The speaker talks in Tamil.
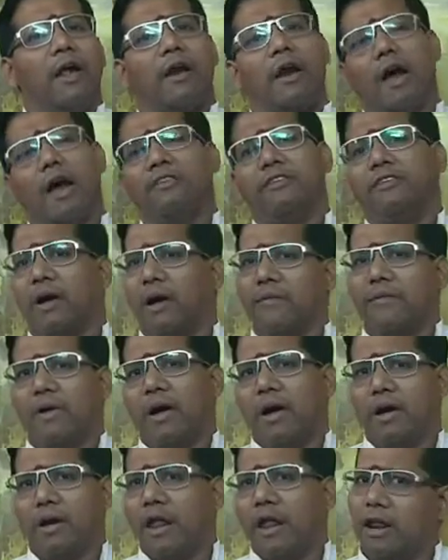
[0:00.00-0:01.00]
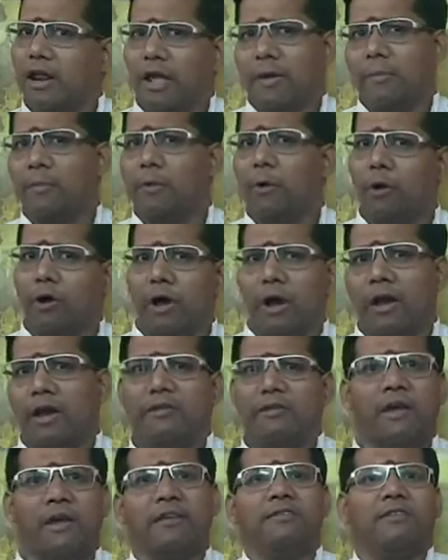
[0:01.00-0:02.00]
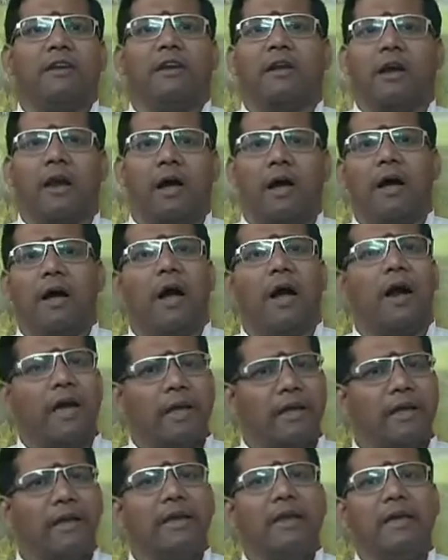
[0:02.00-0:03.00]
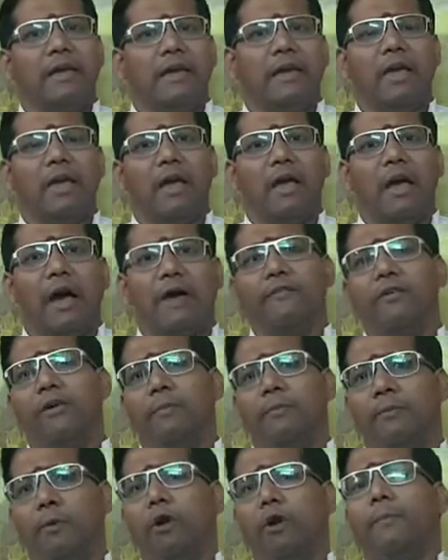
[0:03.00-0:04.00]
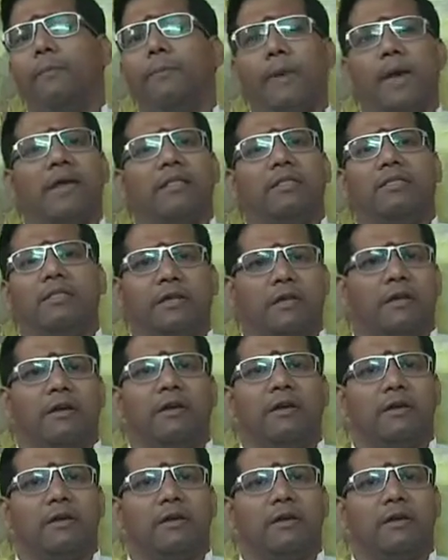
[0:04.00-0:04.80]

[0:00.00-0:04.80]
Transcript: ராஜாவா நிறைய போர்களில் ஜெயிச்சிருக்கலாம் ஆனா இன்னைக்கு அவரு பொறுப்பேத்து